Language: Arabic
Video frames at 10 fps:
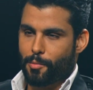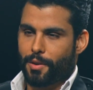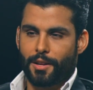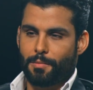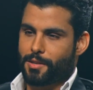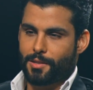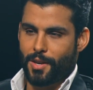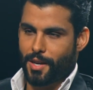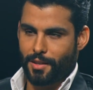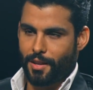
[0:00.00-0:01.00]
ومرات ما
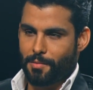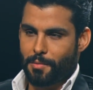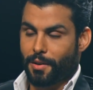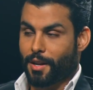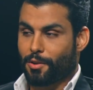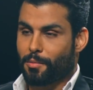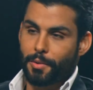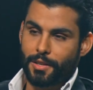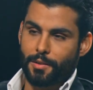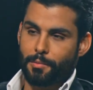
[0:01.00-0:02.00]
يسويها قدامي مرات
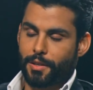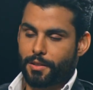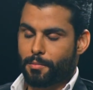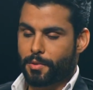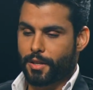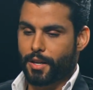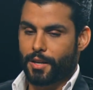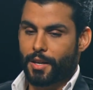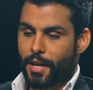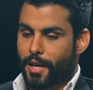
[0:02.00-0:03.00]
امي امي امي تقول
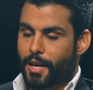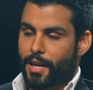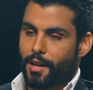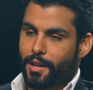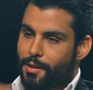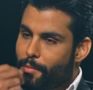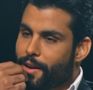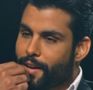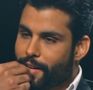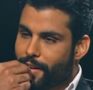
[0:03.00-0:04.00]
لي كل ما
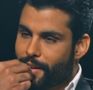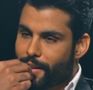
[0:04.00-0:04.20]
ياكل